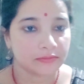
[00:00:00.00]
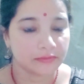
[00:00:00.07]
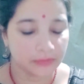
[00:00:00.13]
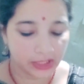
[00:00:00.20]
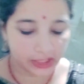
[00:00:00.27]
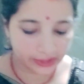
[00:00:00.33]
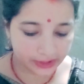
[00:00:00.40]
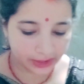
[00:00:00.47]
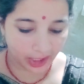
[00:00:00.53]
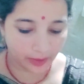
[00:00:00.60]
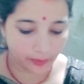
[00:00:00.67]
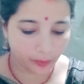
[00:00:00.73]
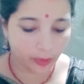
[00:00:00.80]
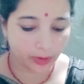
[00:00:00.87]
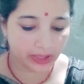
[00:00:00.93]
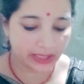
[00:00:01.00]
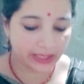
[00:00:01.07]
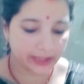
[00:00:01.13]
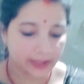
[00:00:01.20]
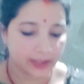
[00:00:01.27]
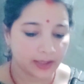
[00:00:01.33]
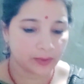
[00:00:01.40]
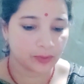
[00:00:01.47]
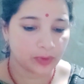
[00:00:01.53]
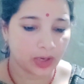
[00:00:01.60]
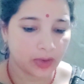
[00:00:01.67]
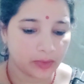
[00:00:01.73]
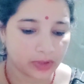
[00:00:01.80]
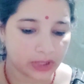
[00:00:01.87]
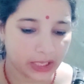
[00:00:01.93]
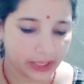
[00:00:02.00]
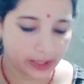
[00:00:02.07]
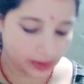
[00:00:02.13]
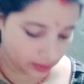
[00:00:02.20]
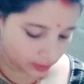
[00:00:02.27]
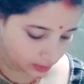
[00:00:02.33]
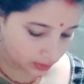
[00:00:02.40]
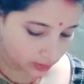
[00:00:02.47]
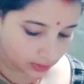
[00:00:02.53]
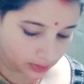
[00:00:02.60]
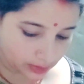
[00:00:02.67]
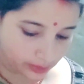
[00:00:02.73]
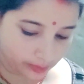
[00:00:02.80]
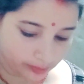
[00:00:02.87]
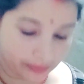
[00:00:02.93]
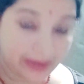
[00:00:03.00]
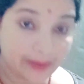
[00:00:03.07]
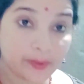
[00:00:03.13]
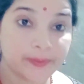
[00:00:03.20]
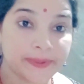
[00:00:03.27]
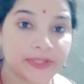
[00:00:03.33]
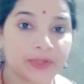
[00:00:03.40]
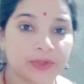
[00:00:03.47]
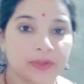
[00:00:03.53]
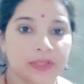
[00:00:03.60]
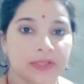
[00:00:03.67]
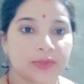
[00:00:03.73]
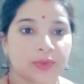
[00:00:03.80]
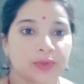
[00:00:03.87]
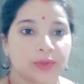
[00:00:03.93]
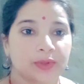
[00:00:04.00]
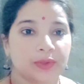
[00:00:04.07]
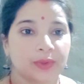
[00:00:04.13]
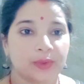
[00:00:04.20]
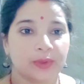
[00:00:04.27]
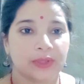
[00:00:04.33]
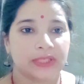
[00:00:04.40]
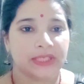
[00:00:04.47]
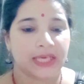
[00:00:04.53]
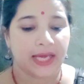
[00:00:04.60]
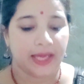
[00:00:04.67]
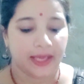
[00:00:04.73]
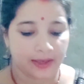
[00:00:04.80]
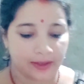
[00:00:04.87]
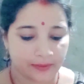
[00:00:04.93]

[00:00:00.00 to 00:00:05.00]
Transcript: मेरा पॉट लंगड़ा लूला हो गया है बाबू बच्चों ने इसको तोड़ दिया है